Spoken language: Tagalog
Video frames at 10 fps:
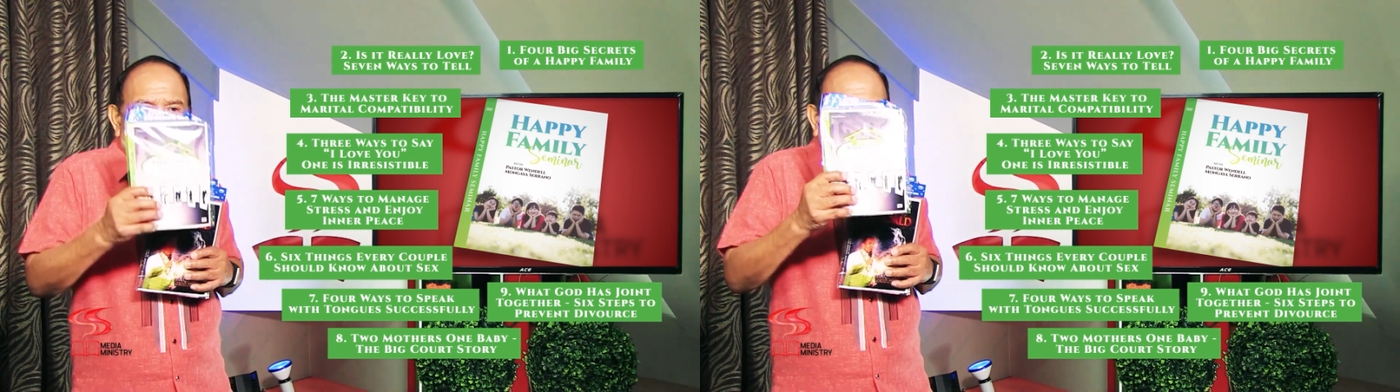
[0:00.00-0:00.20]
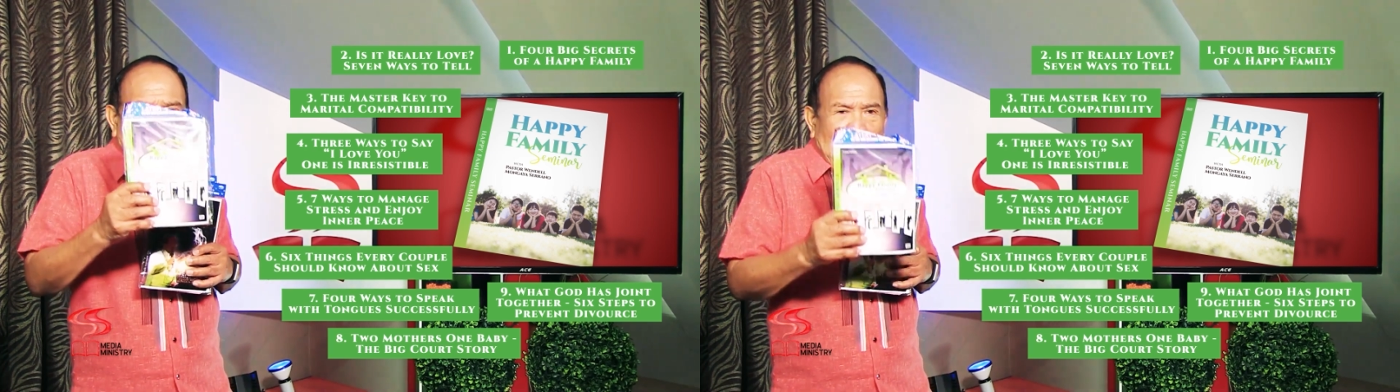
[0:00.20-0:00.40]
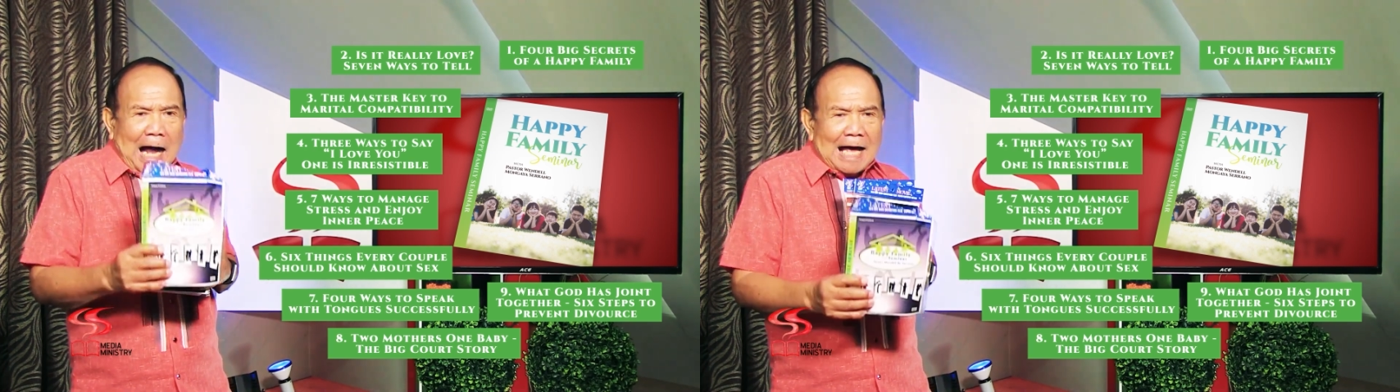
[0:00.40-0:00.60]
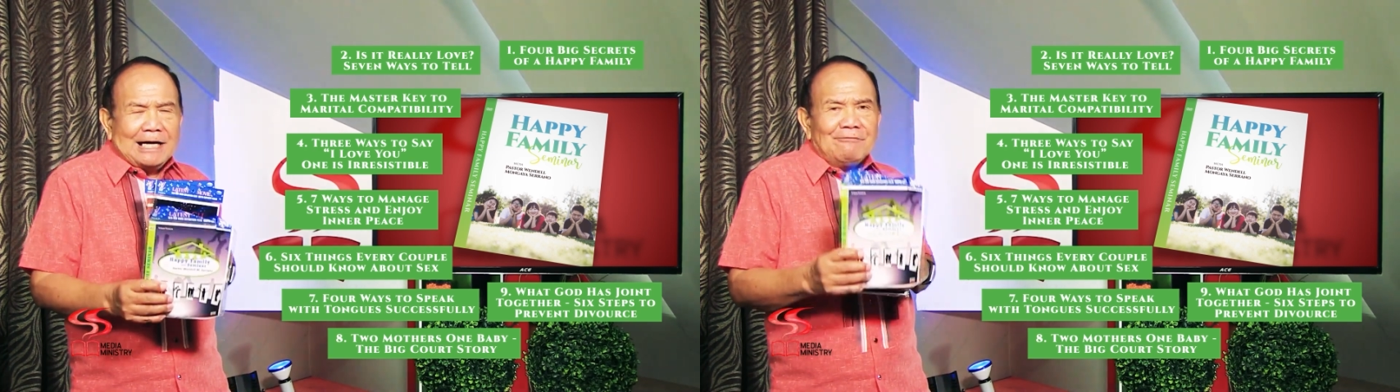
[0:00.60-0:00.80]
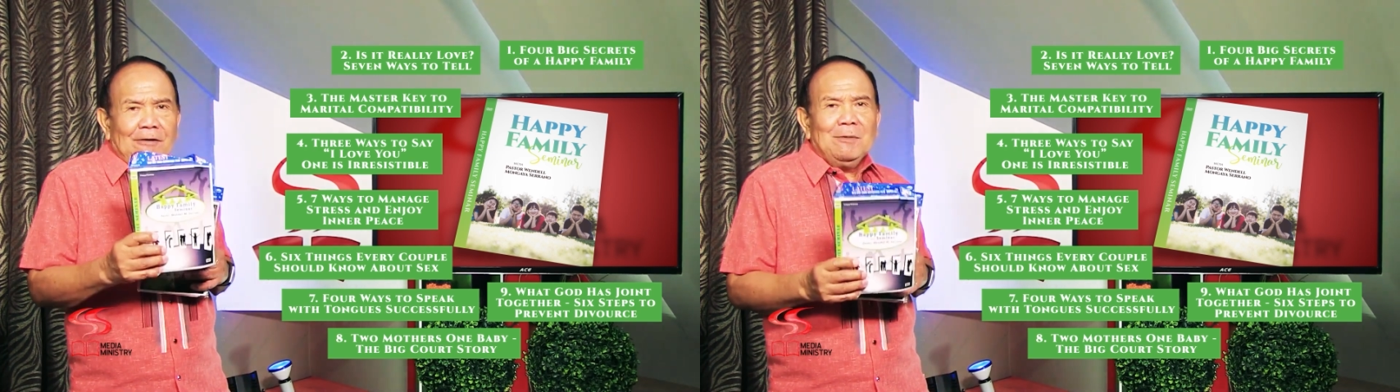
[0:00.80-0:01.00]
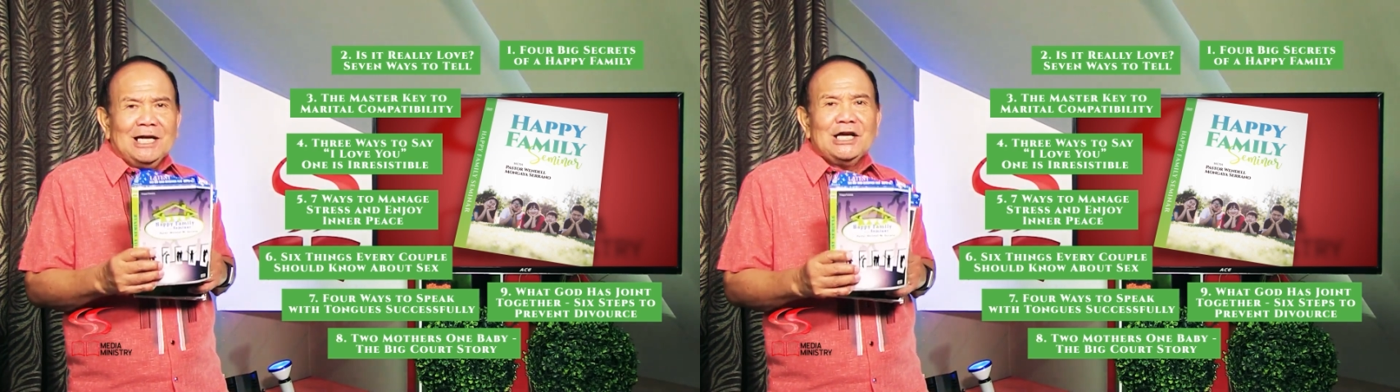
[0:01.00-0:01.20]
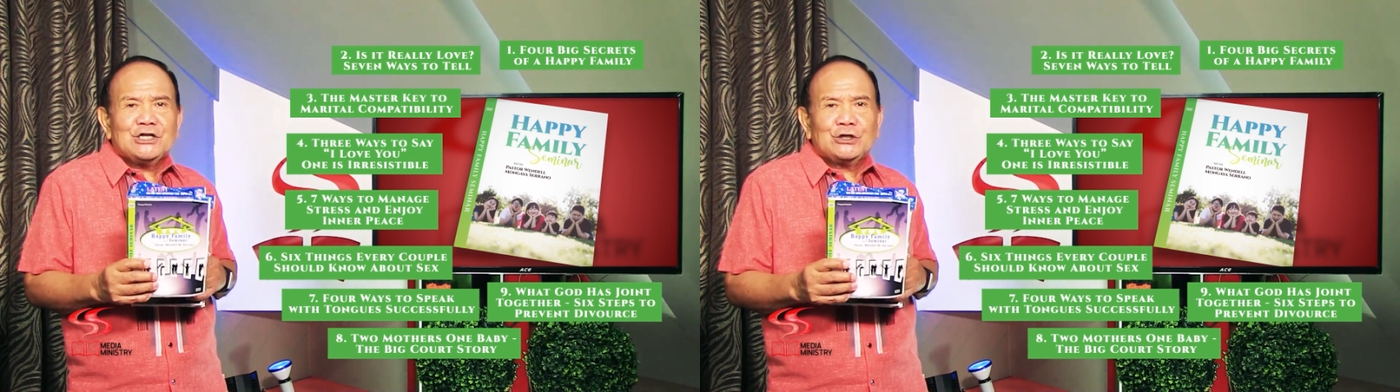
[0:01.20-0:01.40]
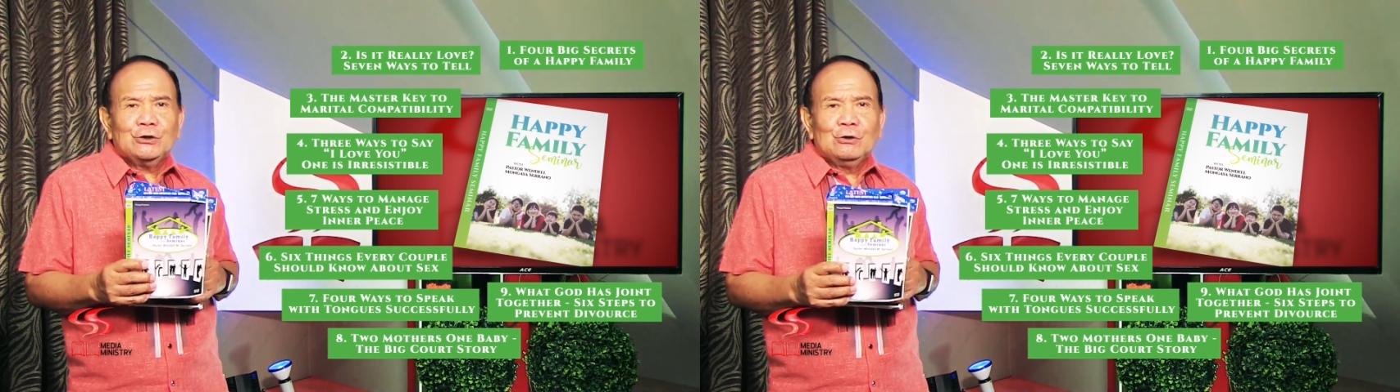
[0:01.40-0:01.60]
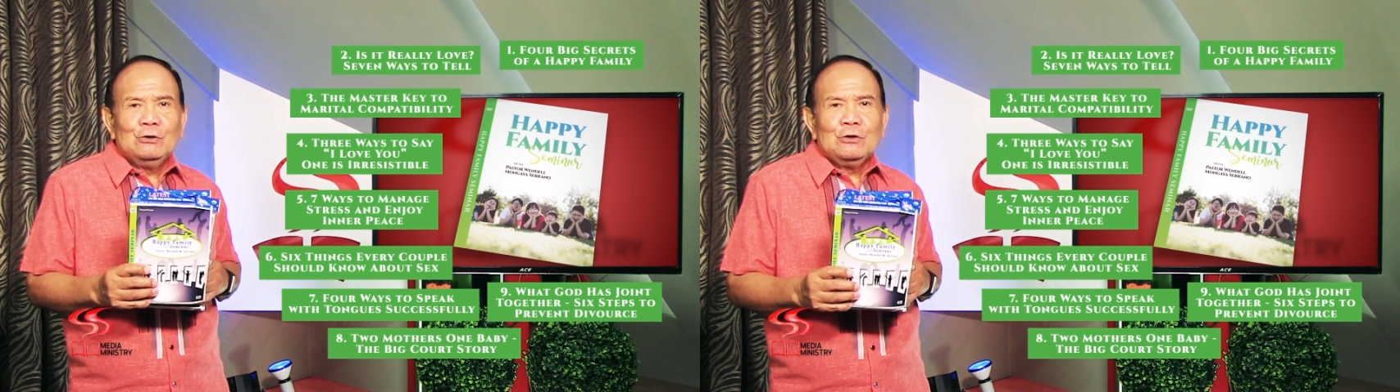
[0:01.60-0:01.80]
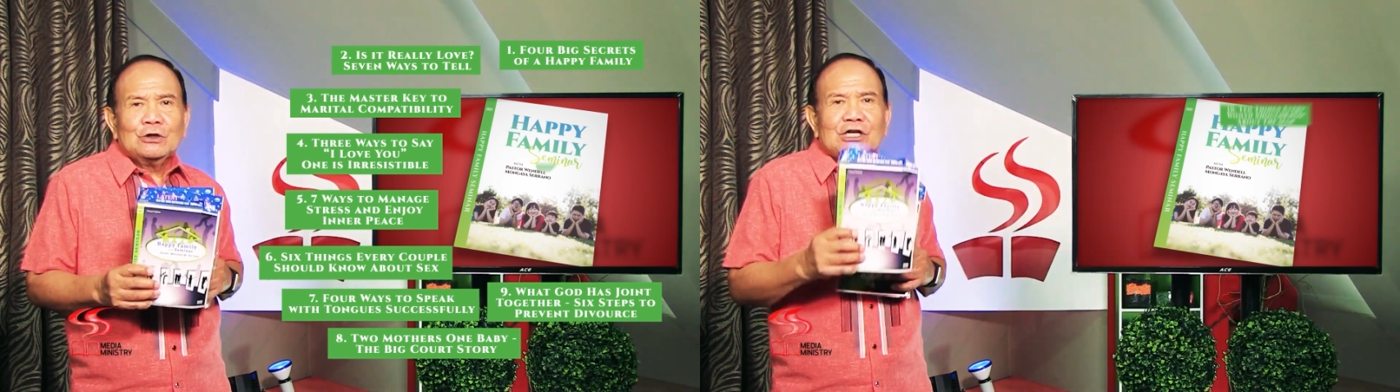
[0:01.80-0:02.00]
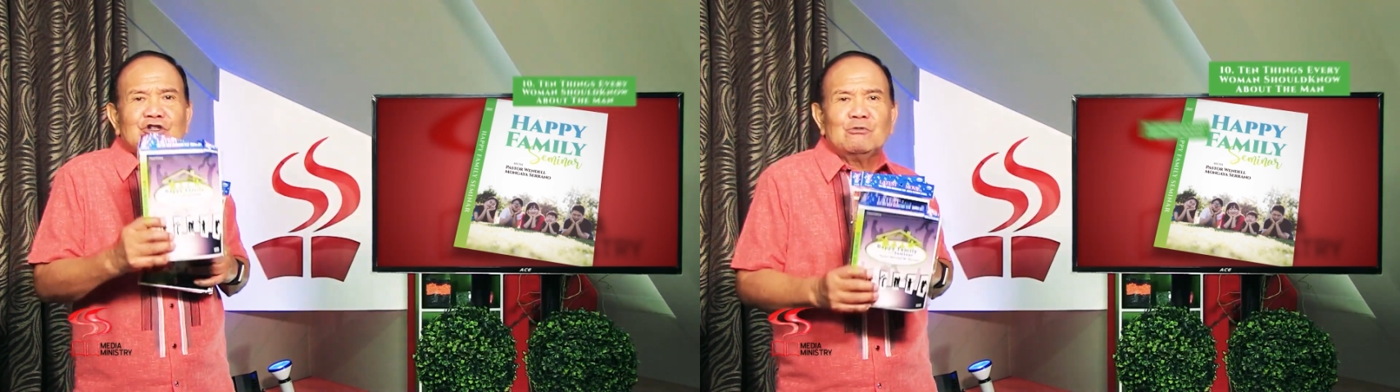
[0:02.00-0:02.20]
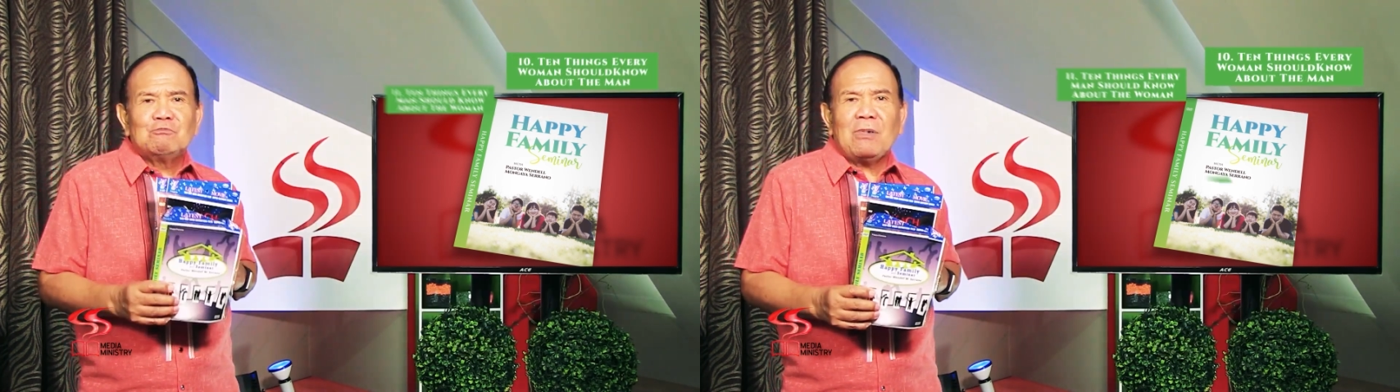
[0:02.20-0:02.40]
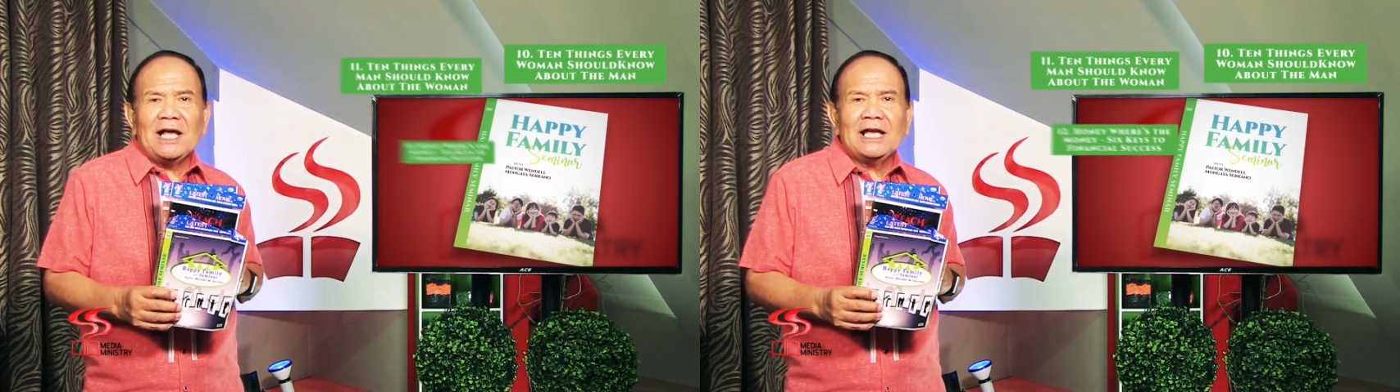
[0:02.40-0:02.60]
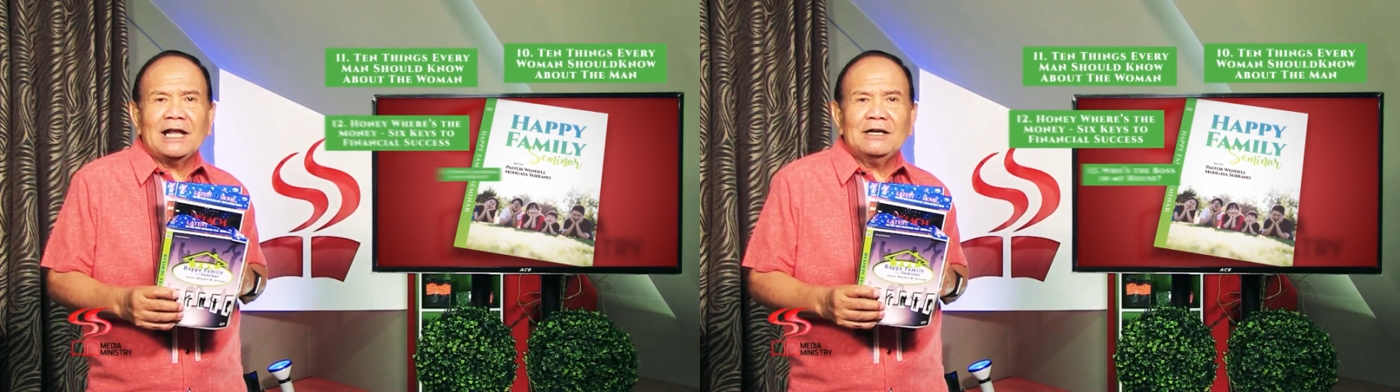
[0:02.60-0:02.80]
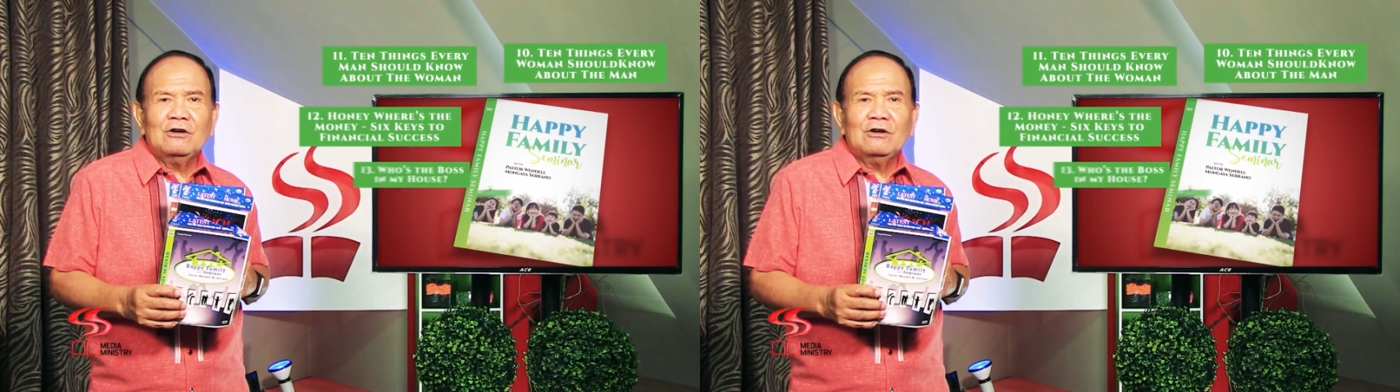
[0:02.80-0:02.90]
o kada family issue gisumpayan